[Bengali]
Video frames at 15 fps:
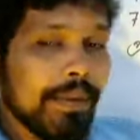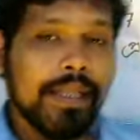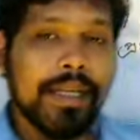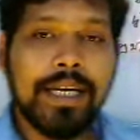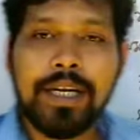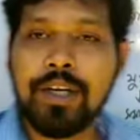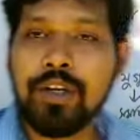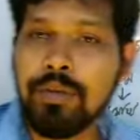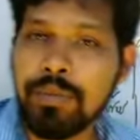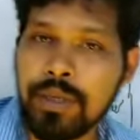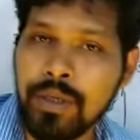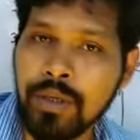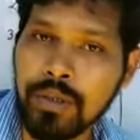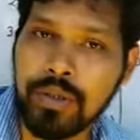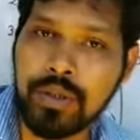আমাদের
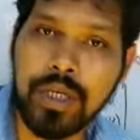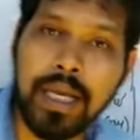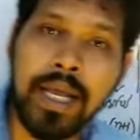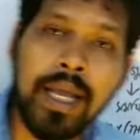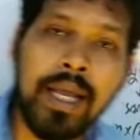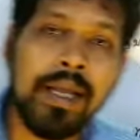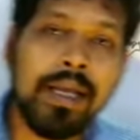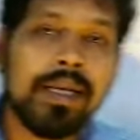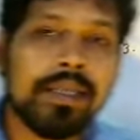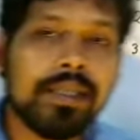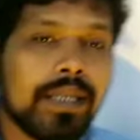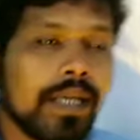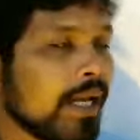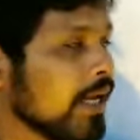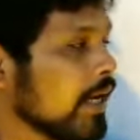নিয়মটি হচ্ছে
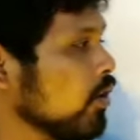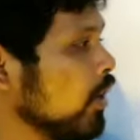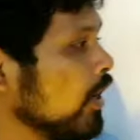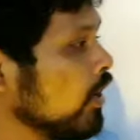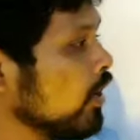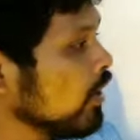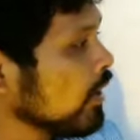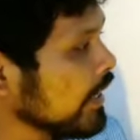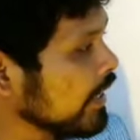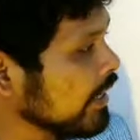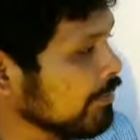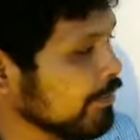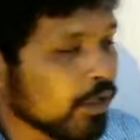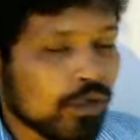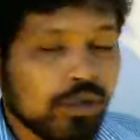যে কয় অঙ্কের
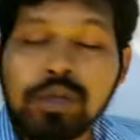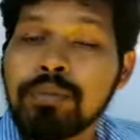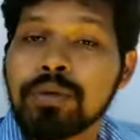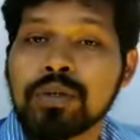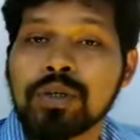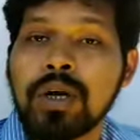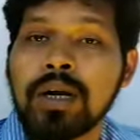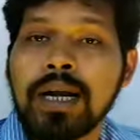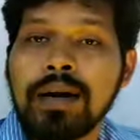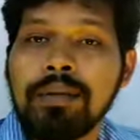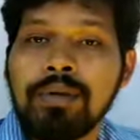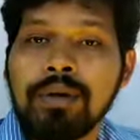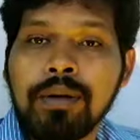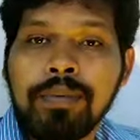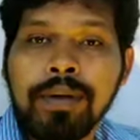বৃহত্তম সংখ্যা
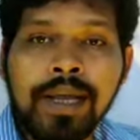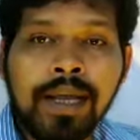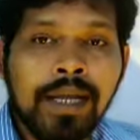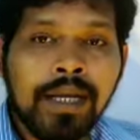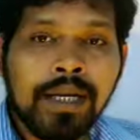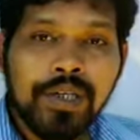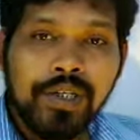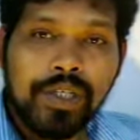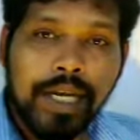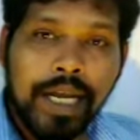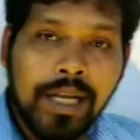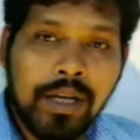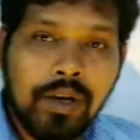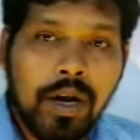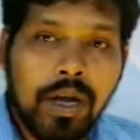বলবে
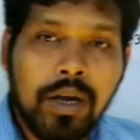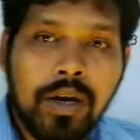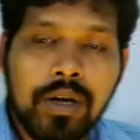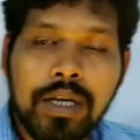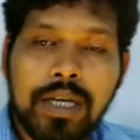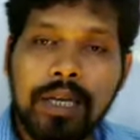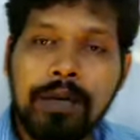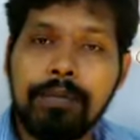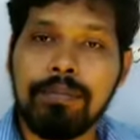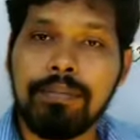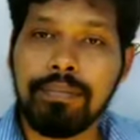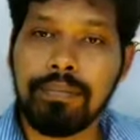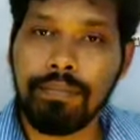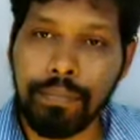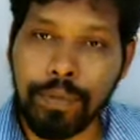সেই কয় অঙ্কের
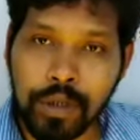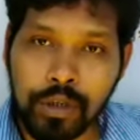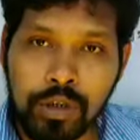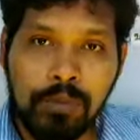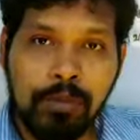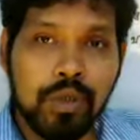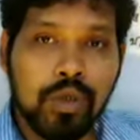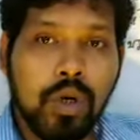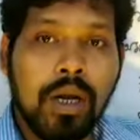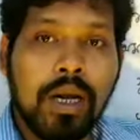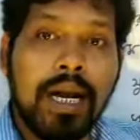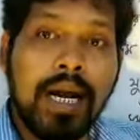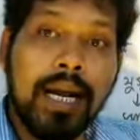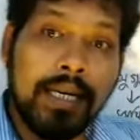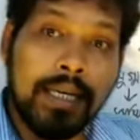বৃহত্তম
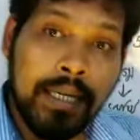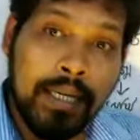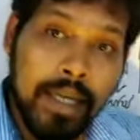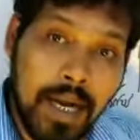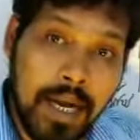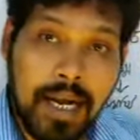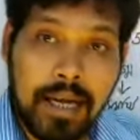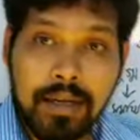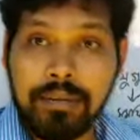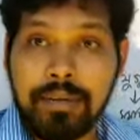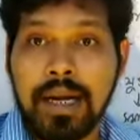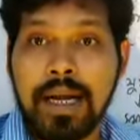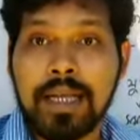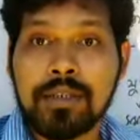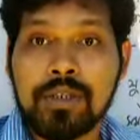সংখ্যাটি
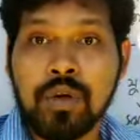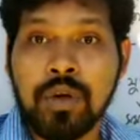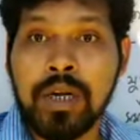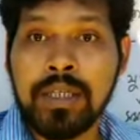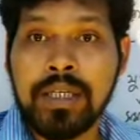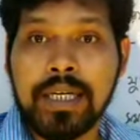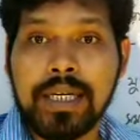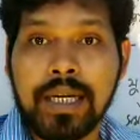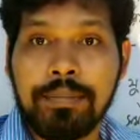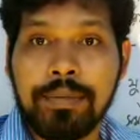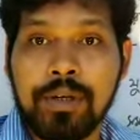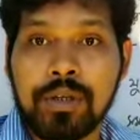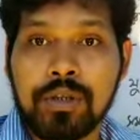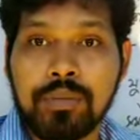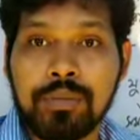আসলে যেটা
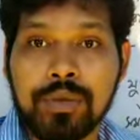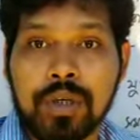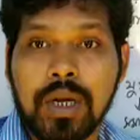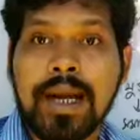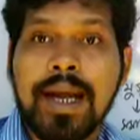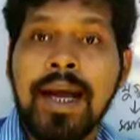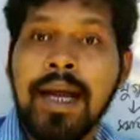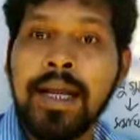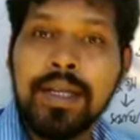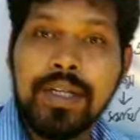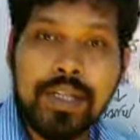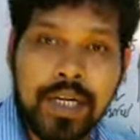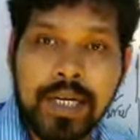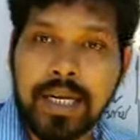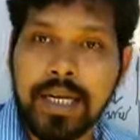বৃহত্তম সংখ্যা
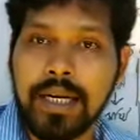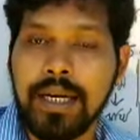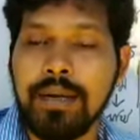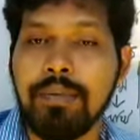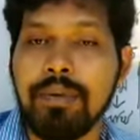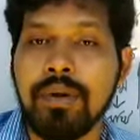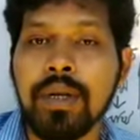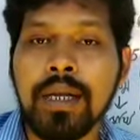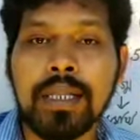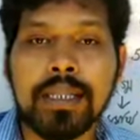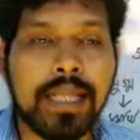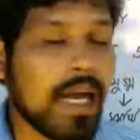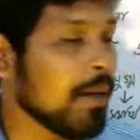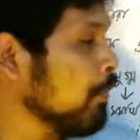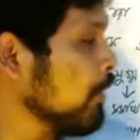সেটাকে নেব
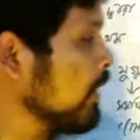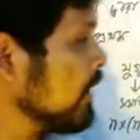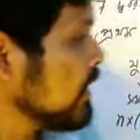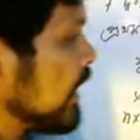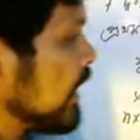তারপরে